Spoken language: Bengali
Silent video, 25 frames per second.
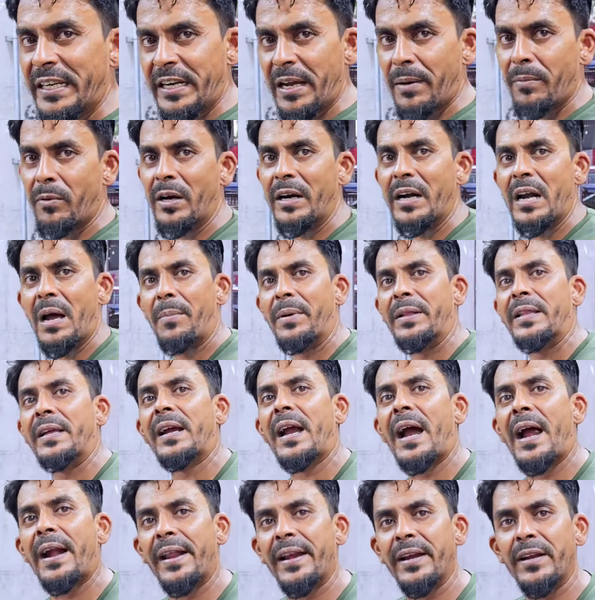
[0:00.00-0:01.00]
যেটা বলেন আমাদের
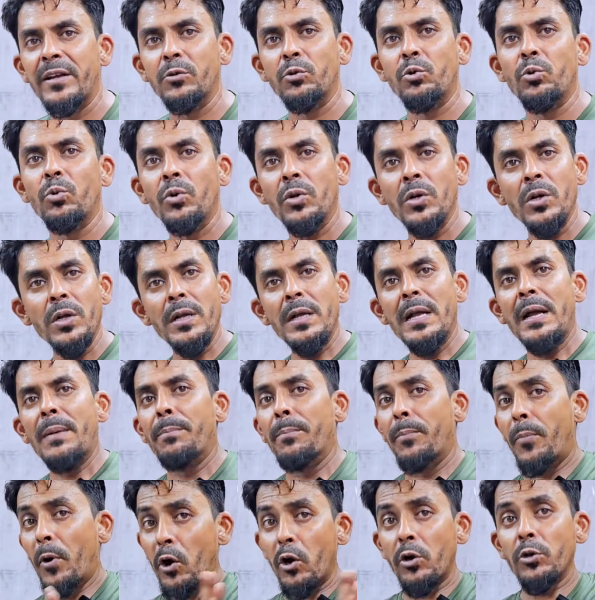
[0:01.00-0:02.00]
কাঠের কিন্তু
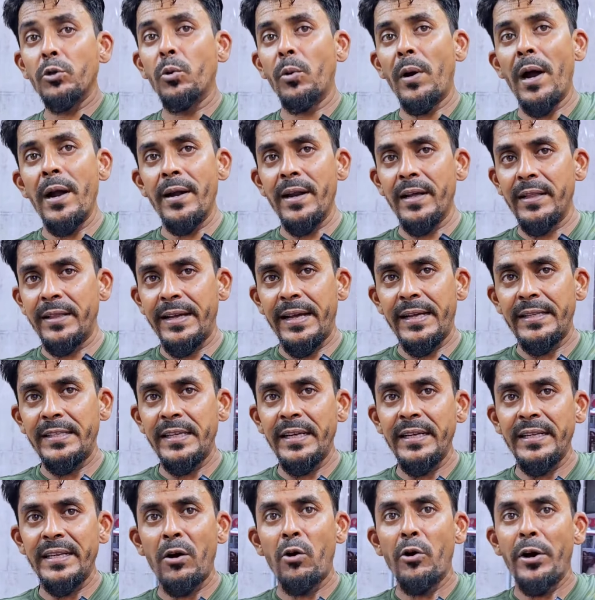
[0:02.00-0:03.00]
বড় দোকানটাতে আছে
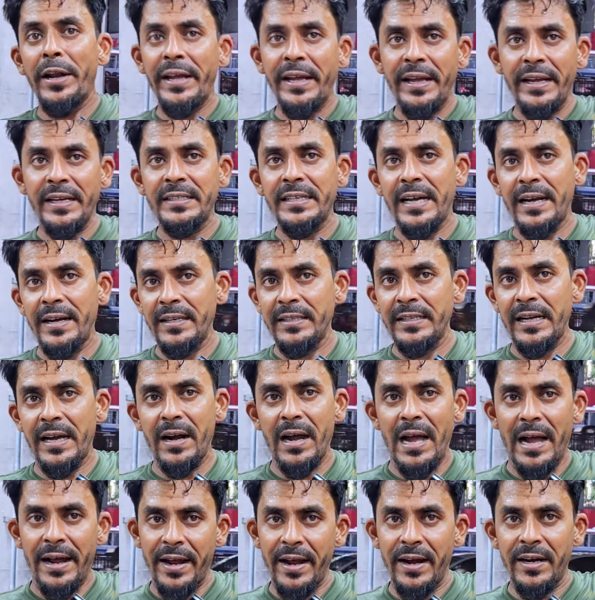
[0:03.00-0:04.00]
এটা অনেকেই জানে
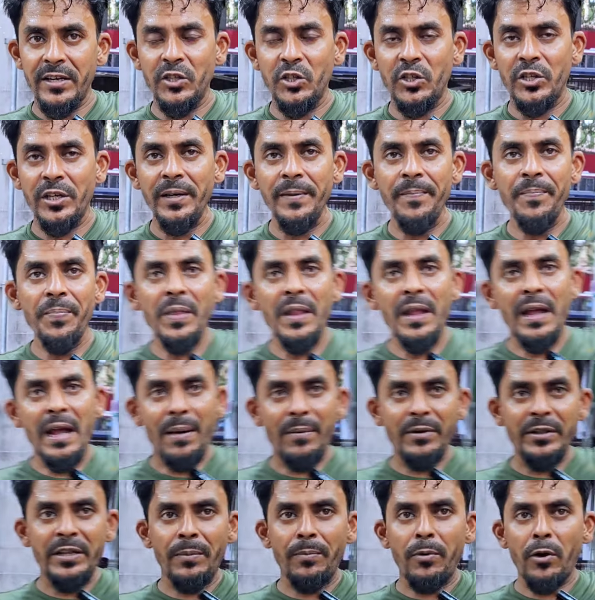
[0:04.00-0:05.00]
যারা আগে আসছে
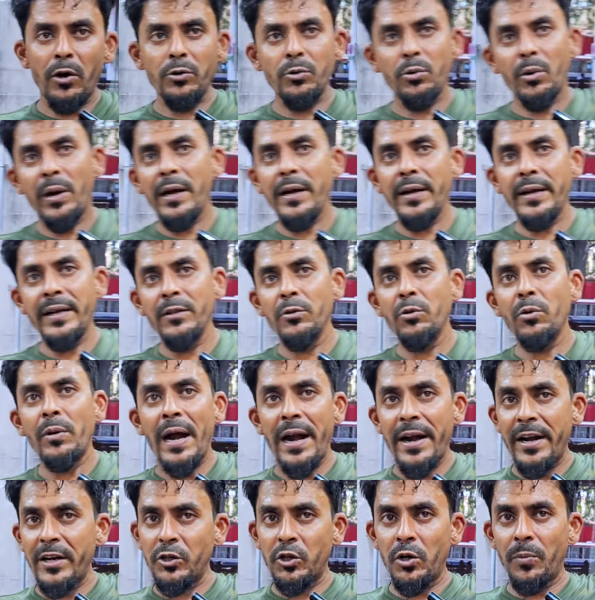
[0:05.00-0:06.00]
আমাদের বড় দোকানে কিন্তু
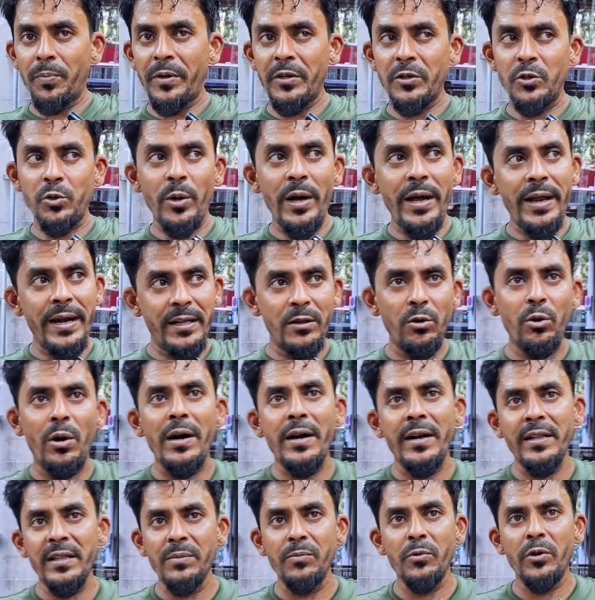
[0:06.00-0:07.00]
কাঠের সবকিছু হয় এই
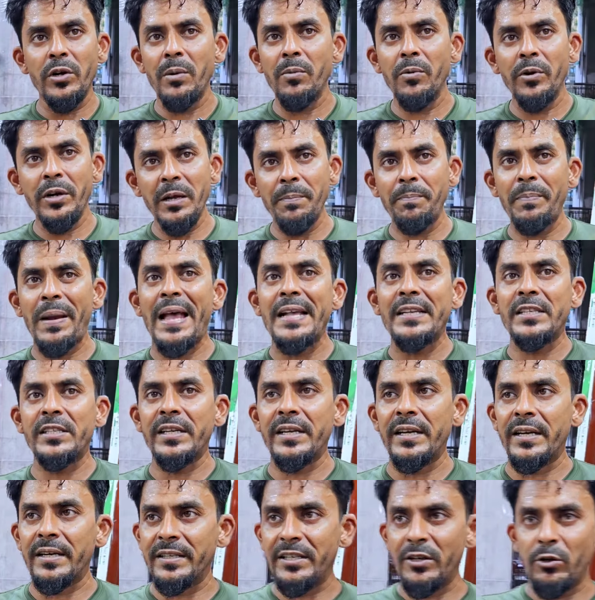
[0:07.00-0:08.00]
দোকানটাতে মোটামুটি প্লাস্টিকের